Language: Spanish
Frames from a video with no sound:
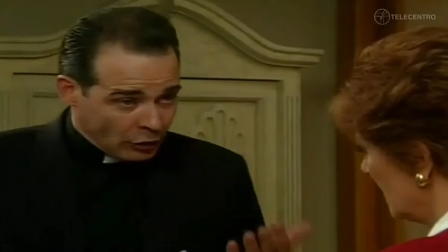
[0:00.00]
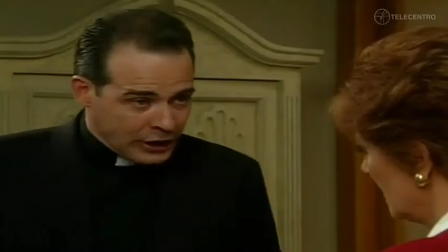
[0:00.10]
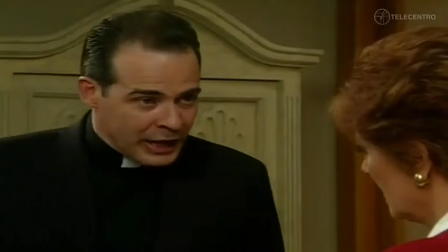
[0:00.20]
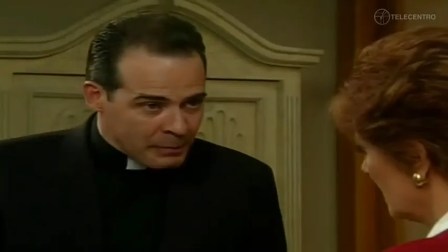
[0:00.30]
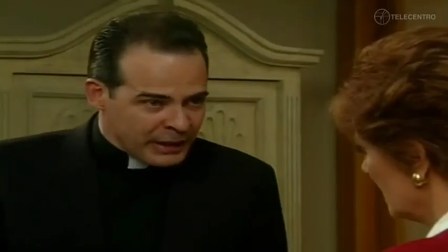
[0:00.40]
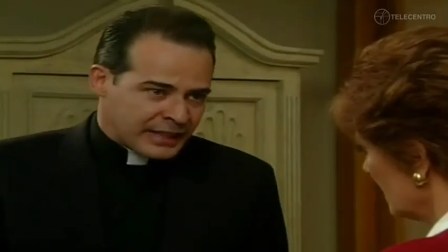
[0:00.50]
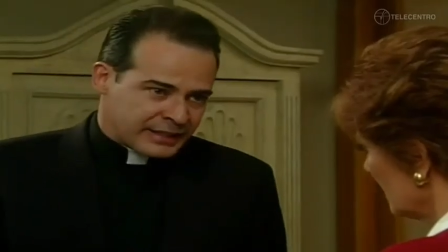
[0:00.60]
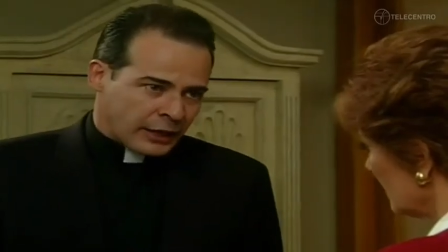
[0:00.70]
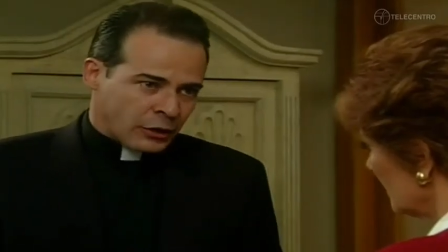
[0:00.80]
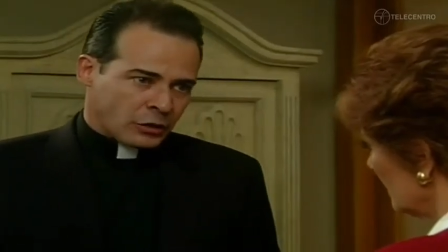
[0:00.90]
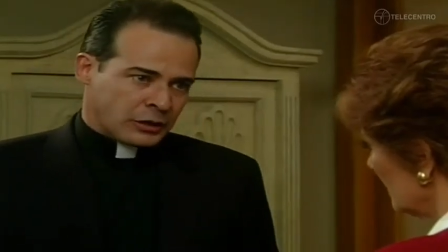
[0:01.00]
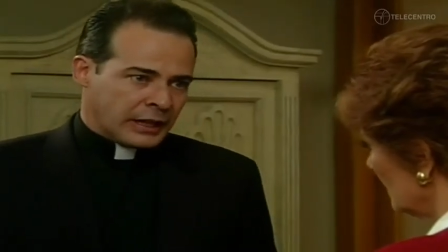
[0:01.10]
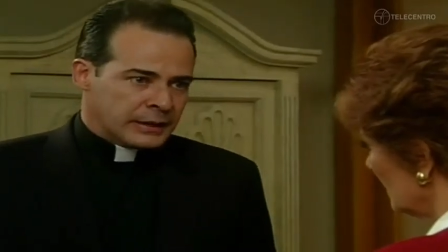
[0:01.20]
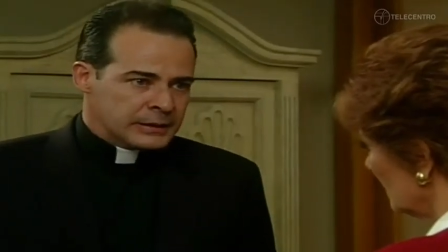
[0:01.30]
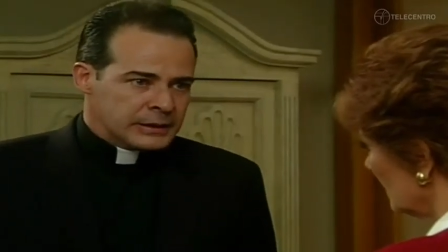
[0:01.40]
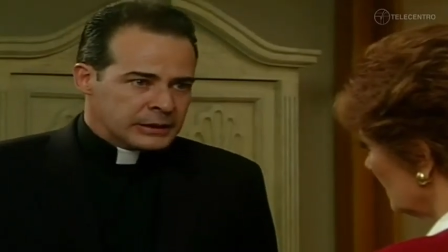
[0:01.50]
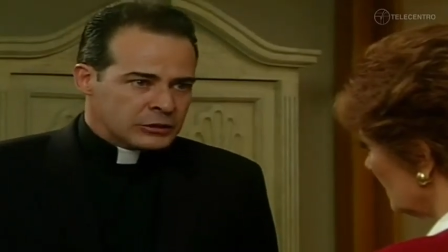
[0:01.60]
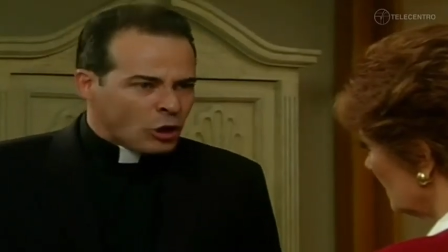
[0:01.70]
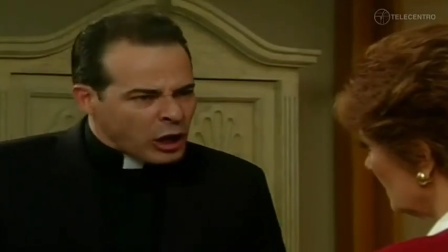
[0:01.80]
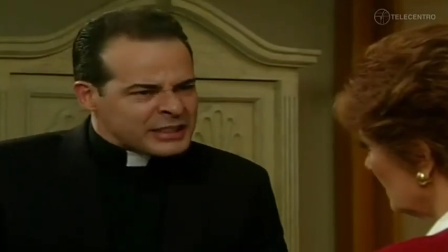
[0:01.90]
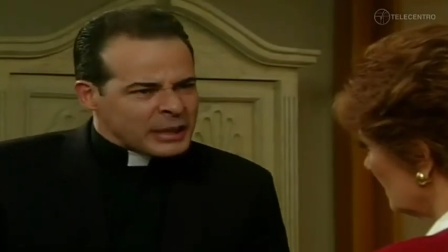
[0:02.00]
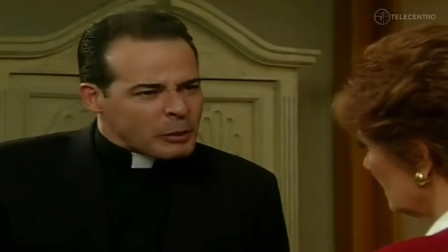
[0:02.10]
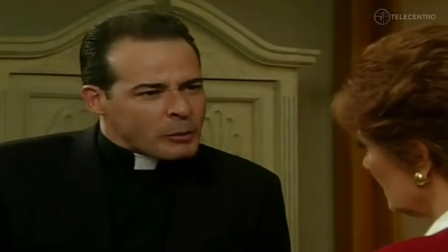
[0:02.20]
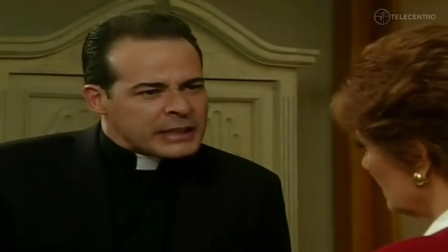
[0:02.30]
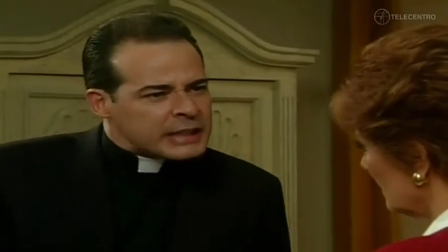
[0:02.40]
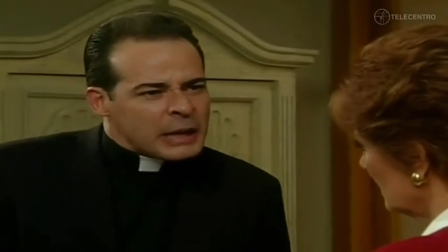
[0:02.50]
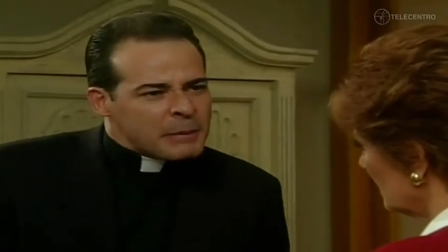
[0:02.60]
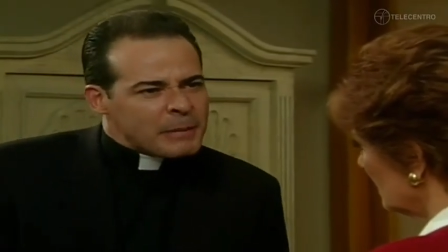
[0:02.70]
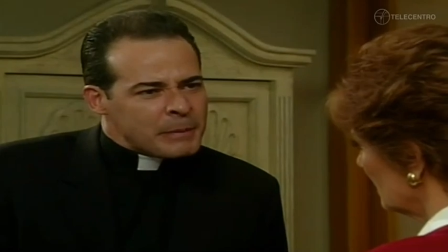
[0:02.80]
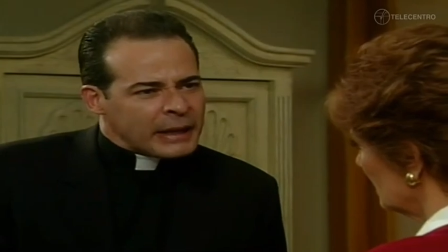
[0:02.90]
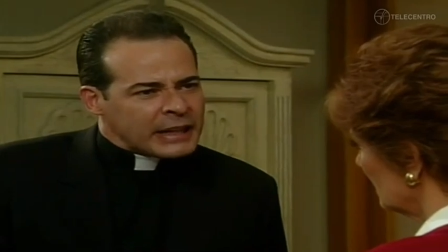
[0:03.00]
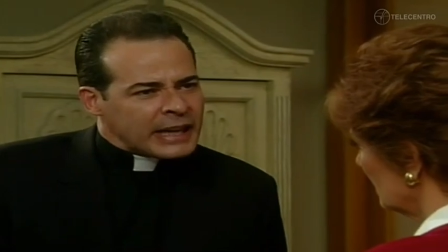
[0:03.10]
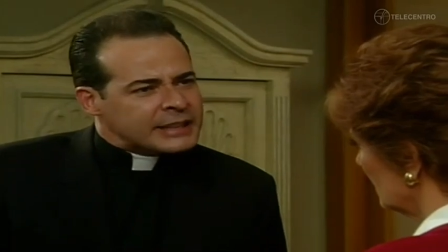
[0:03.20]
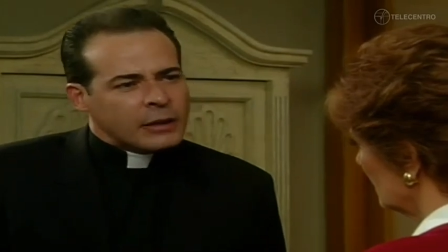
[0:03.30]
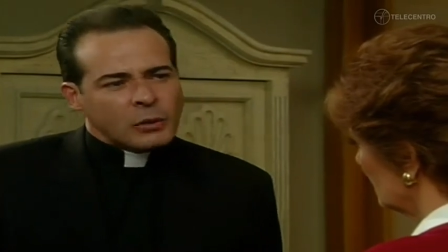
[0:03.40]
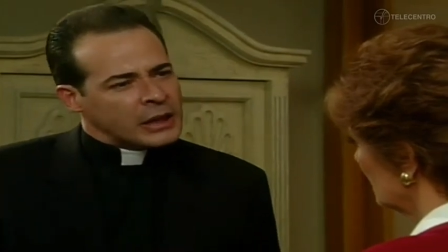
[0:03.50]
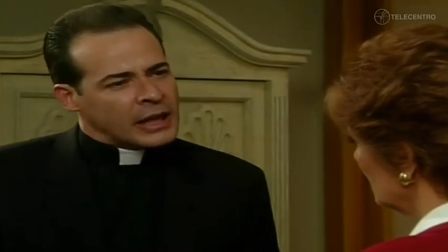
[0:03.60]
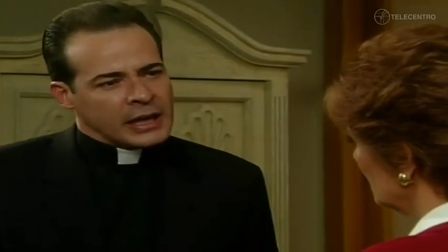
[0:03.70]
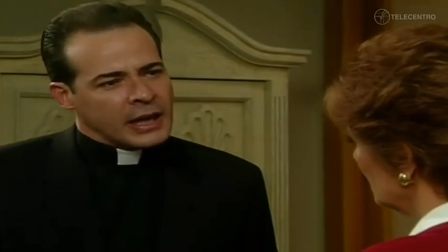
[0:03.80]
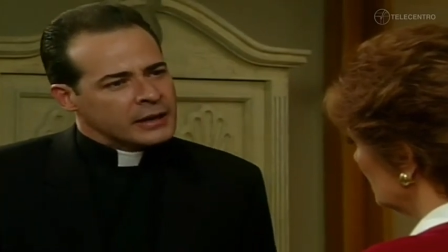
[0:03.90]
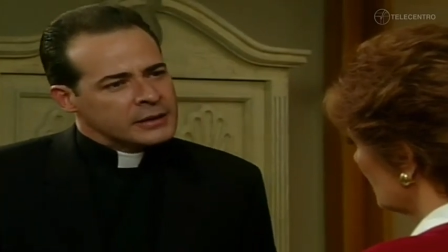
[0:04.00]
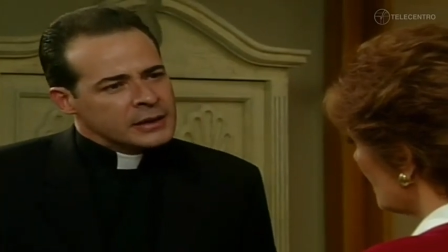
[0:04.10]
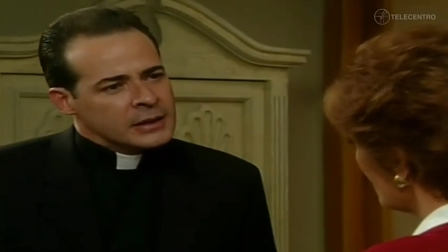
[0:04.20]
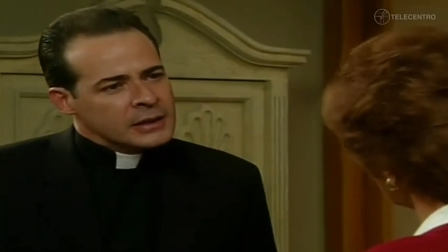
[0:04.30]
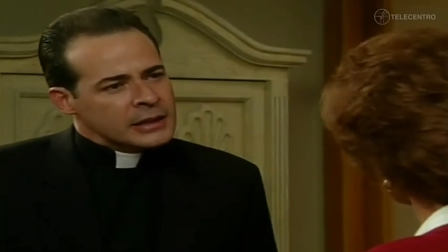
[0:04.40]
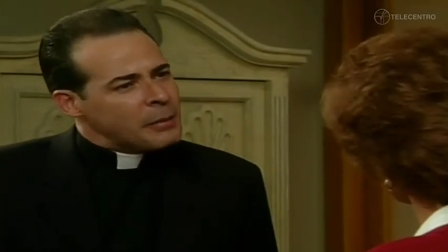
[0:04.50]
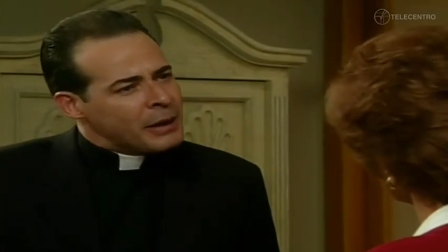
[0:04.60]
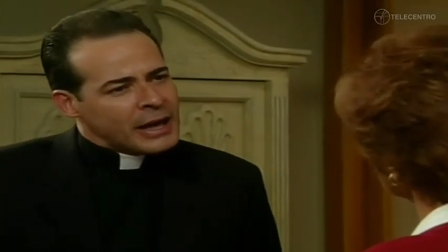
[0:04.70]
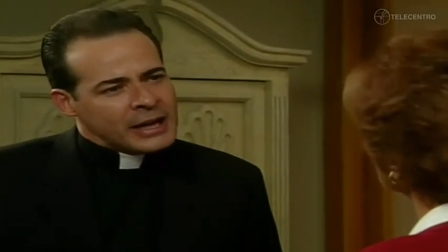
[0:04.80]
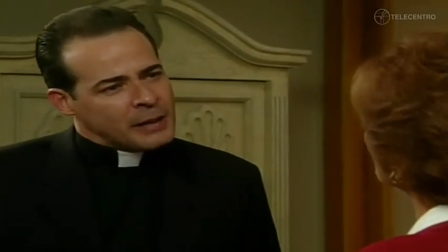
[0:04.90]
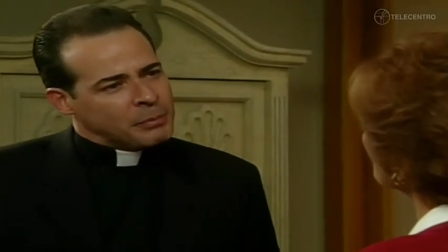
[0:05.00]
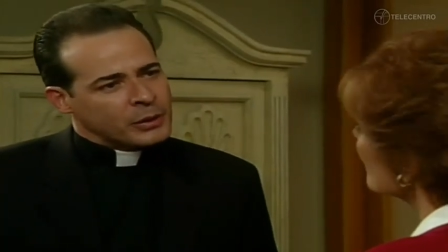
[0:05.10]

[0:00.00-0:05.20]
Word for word: de ordenarme sacerdote, yo le hice prometerme a mi padre que te cuidaría, que velaría